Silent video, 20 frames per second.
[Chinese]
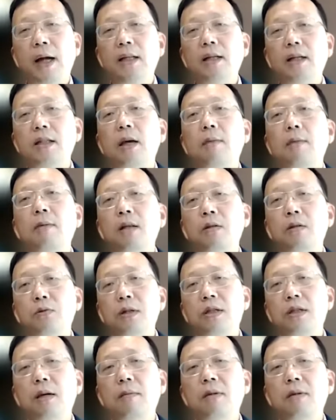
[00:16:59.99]
排在前面的
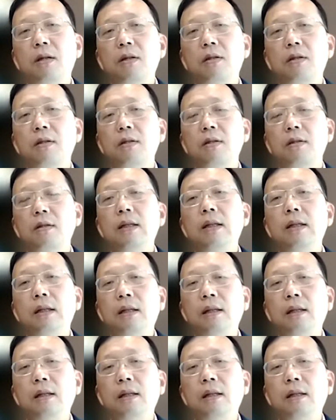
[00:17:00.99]
最前面的是印